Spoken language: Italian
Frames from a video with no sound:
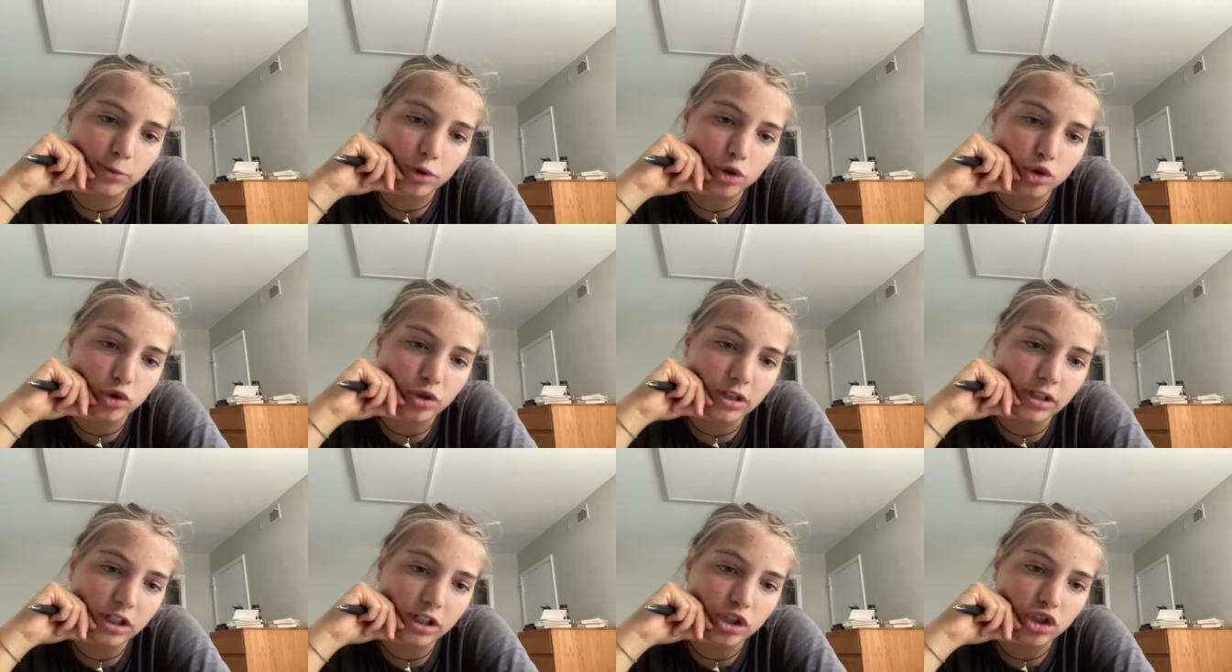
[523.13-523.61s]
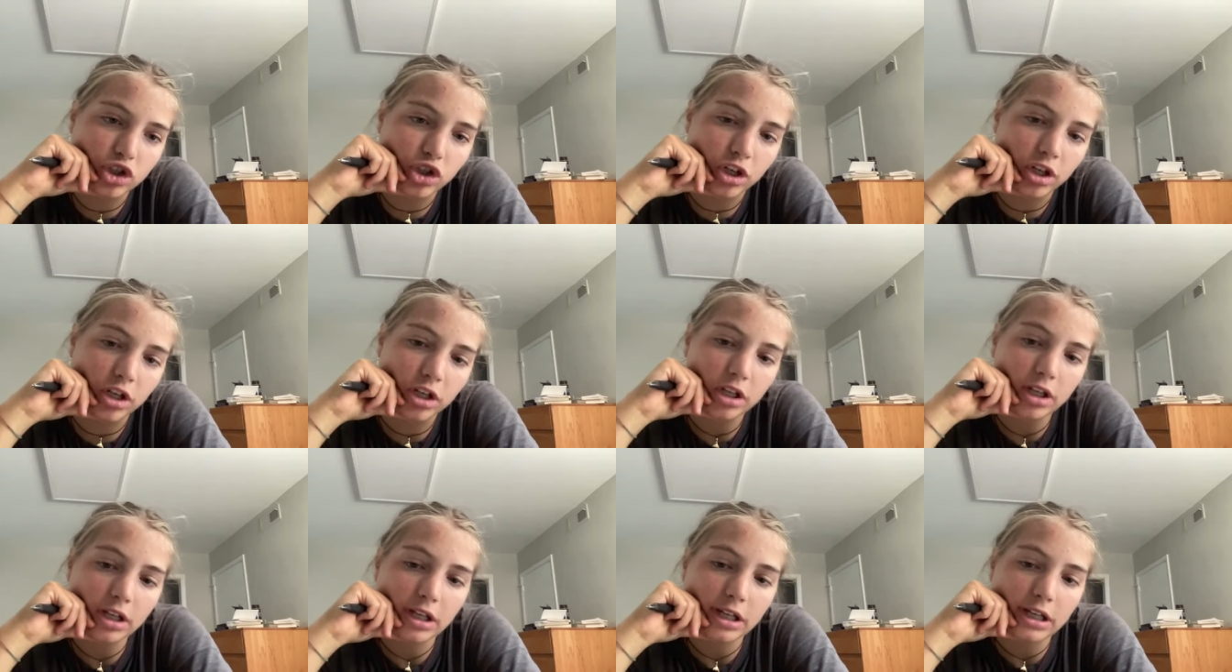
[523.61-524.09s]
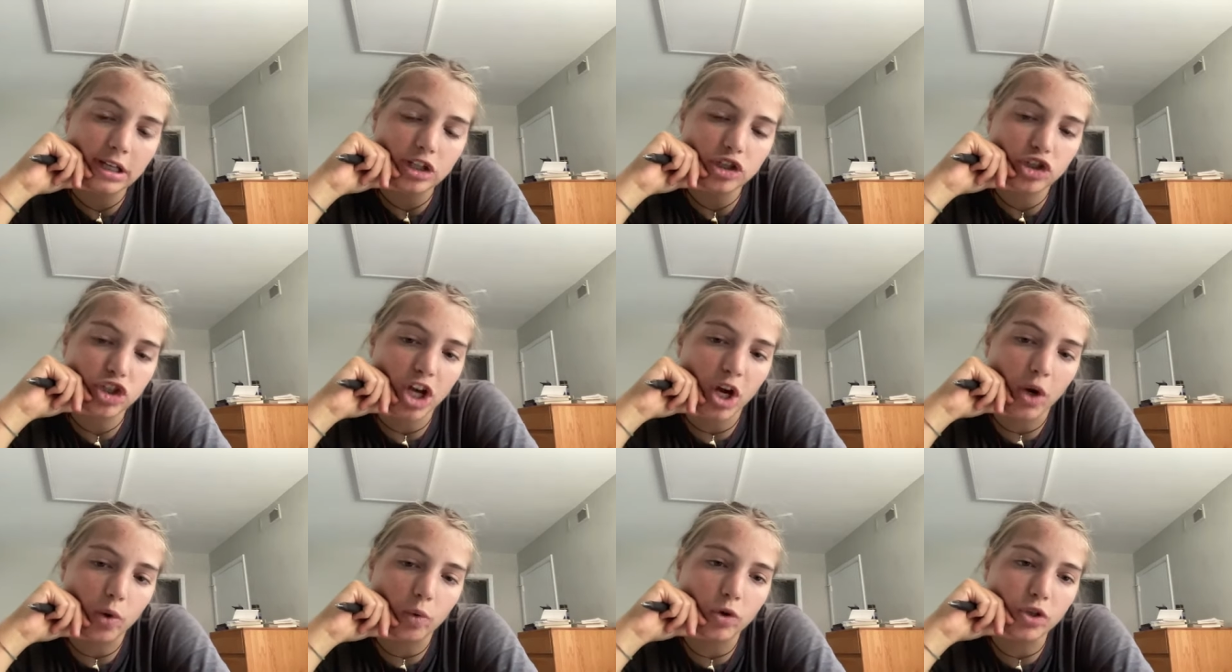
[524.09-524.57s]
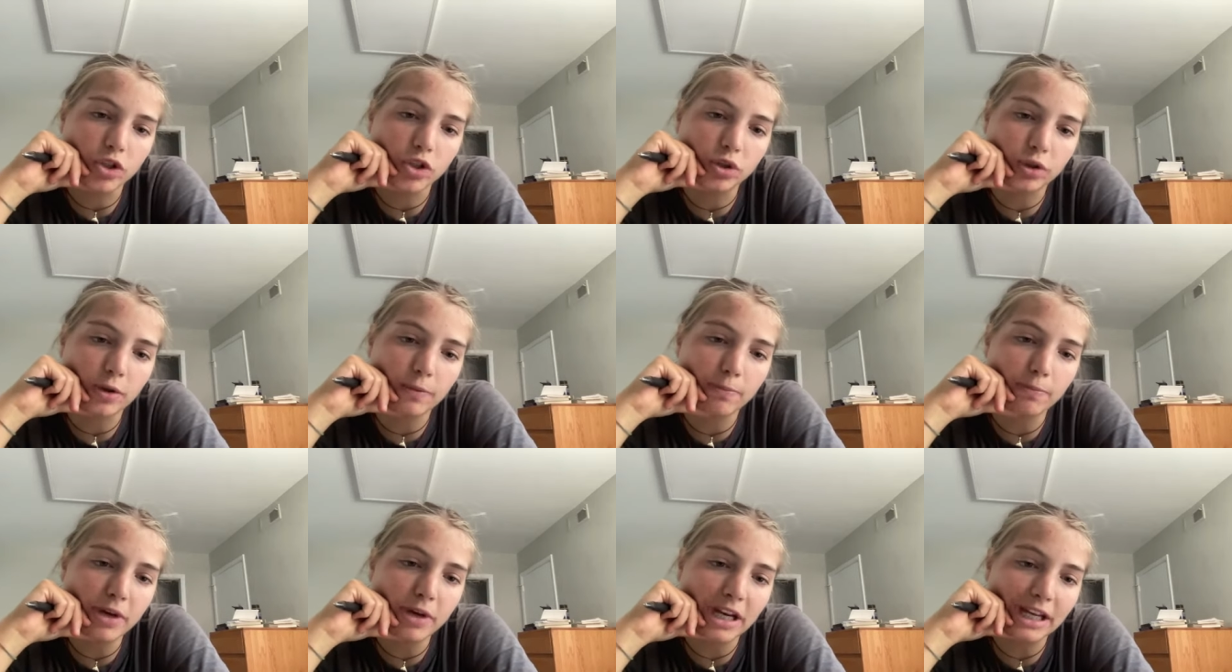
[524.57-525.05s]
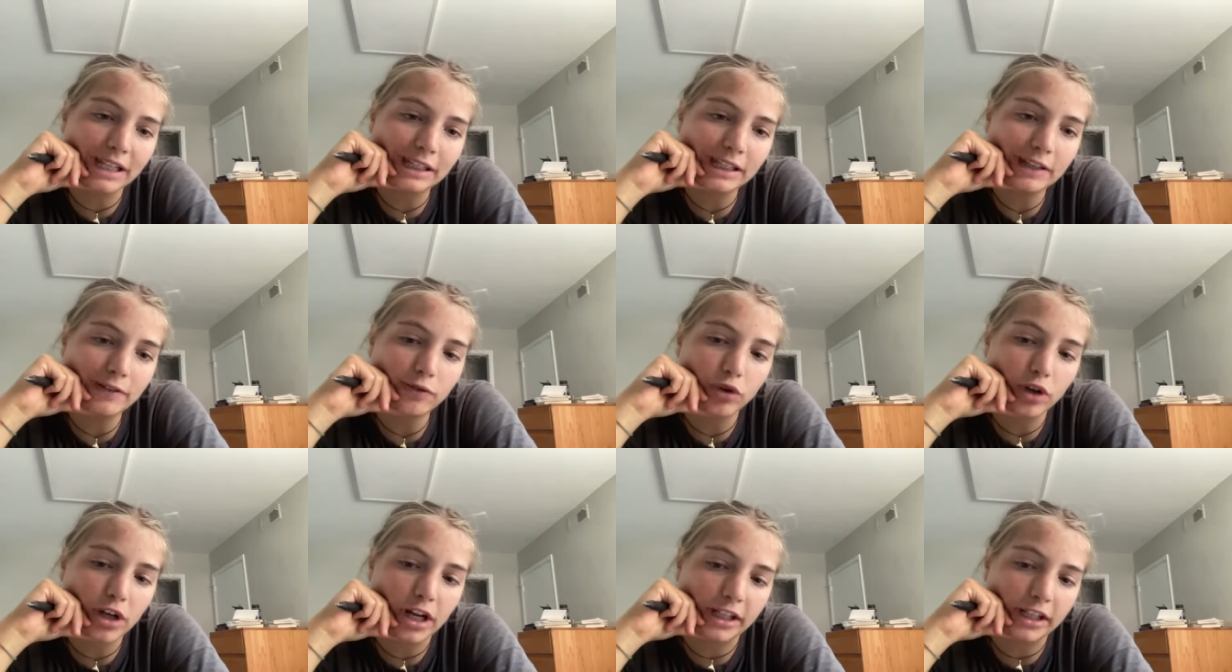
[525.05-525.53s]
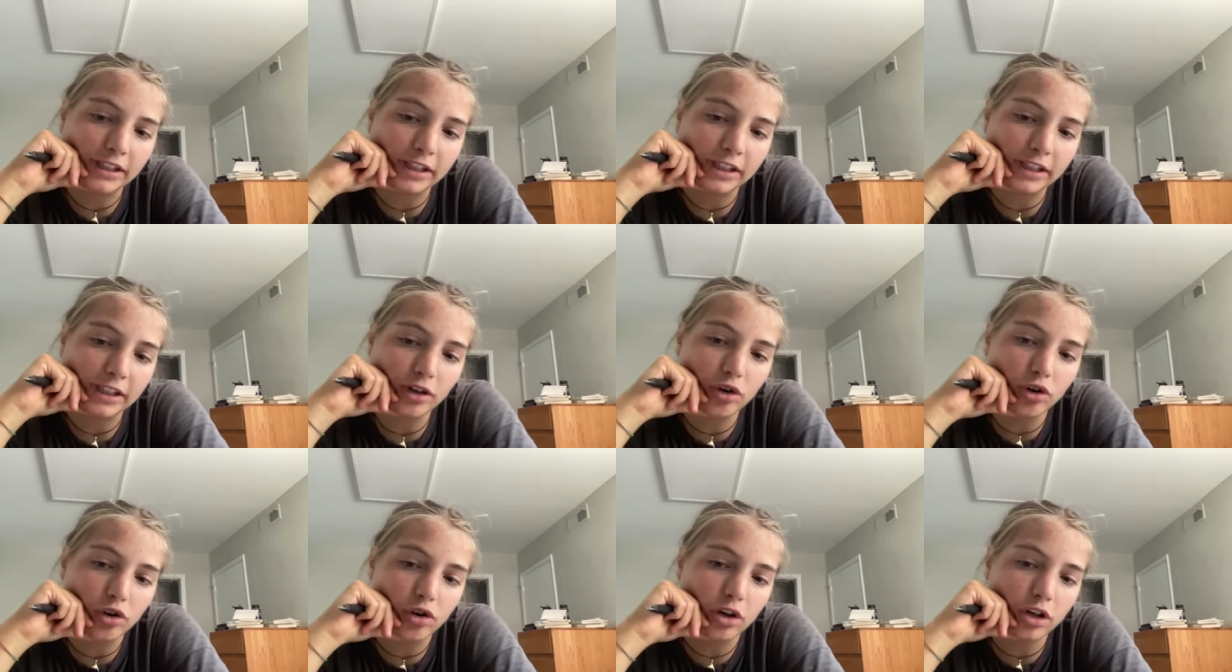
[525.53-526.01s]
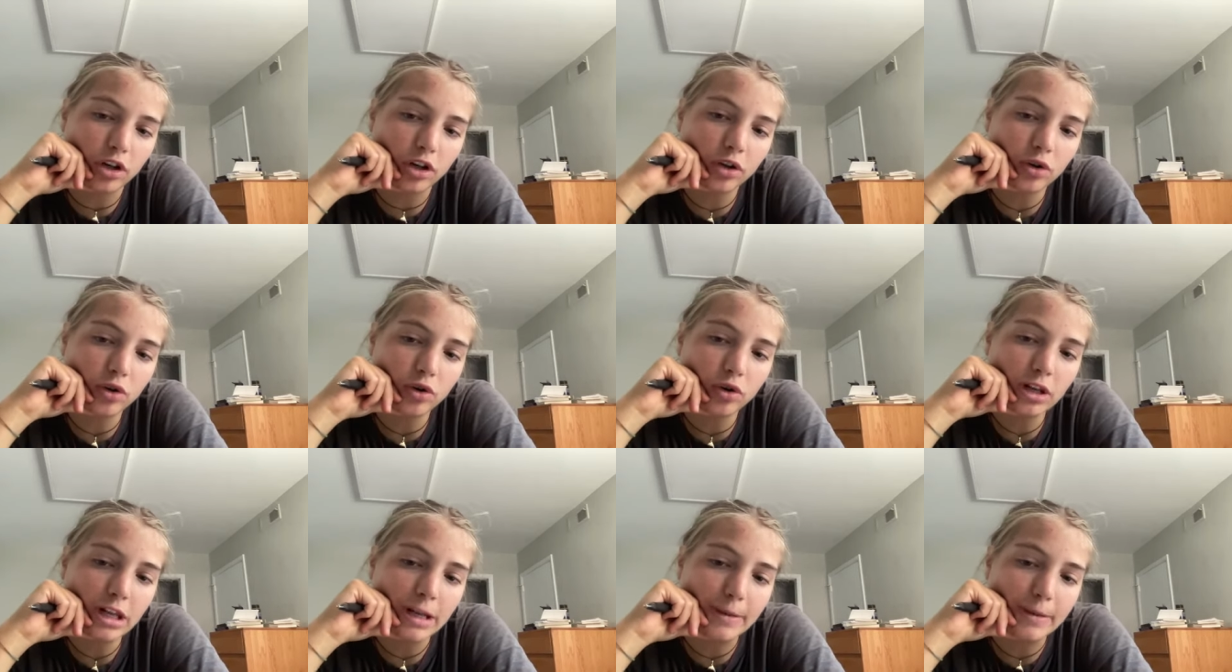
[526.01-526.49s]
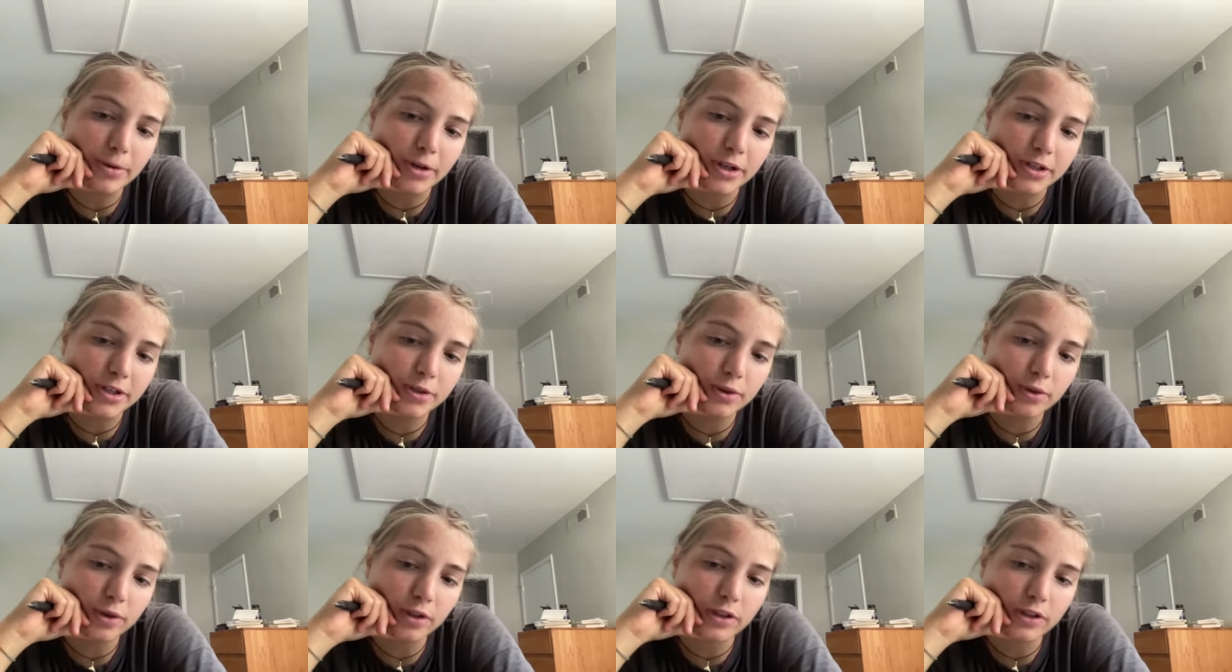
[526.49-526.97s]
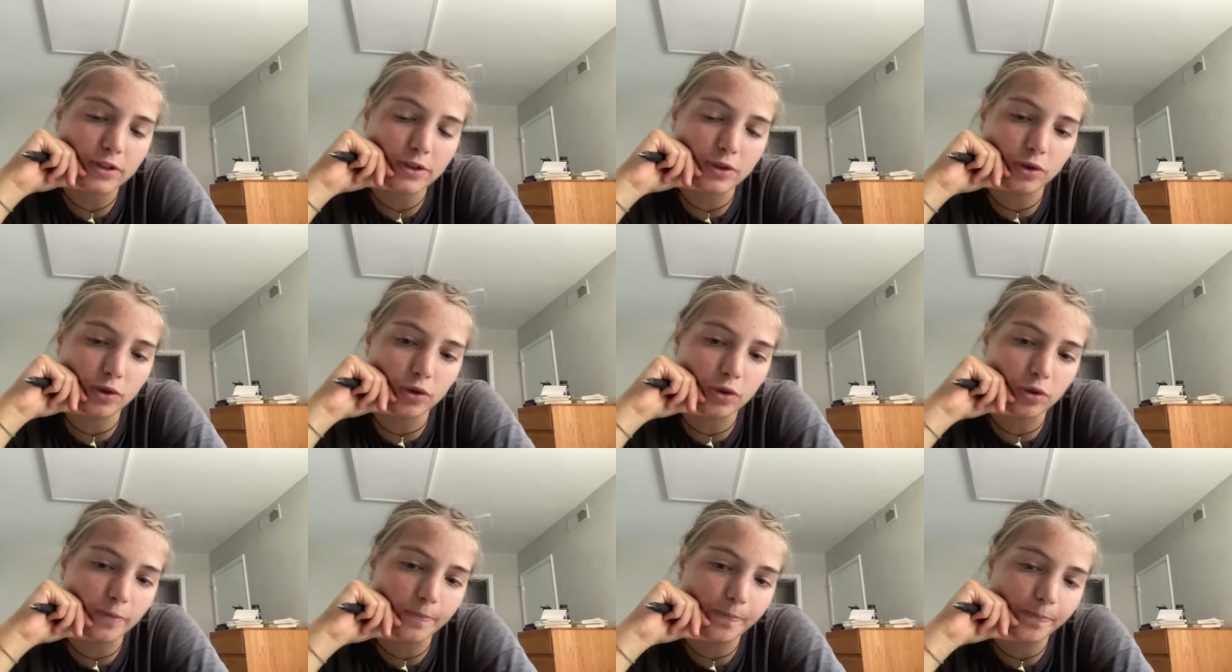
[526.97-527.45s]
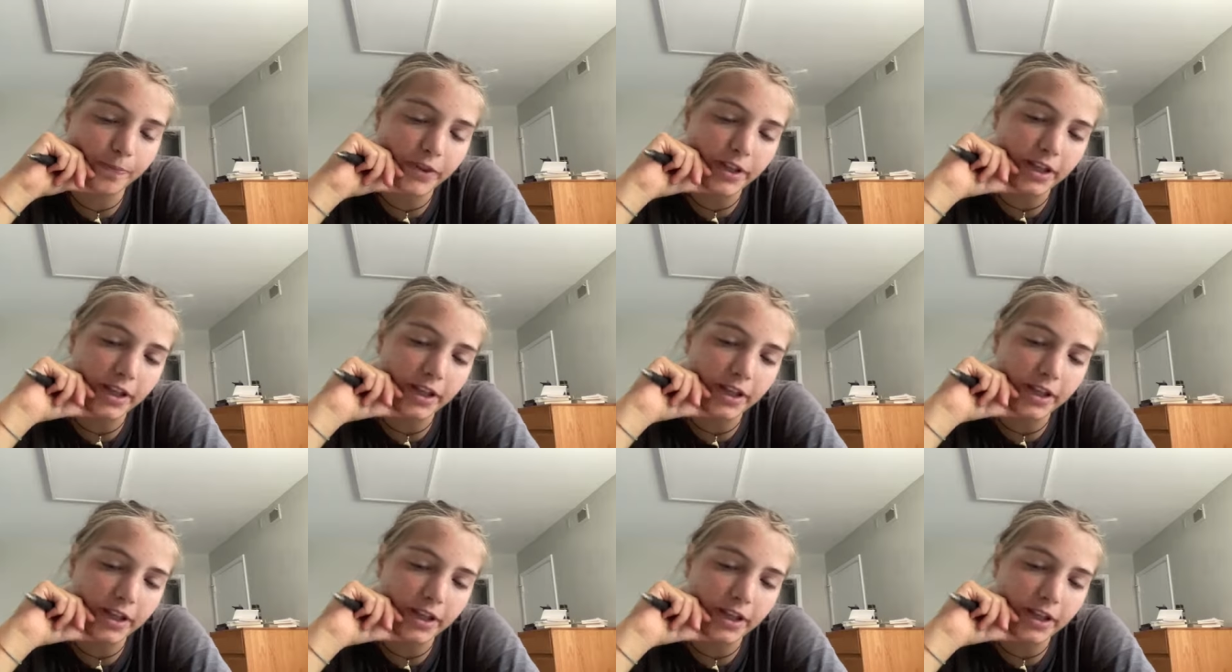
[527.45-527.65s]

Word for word: cioè dice c'è questo imperativo categorico, le persone sono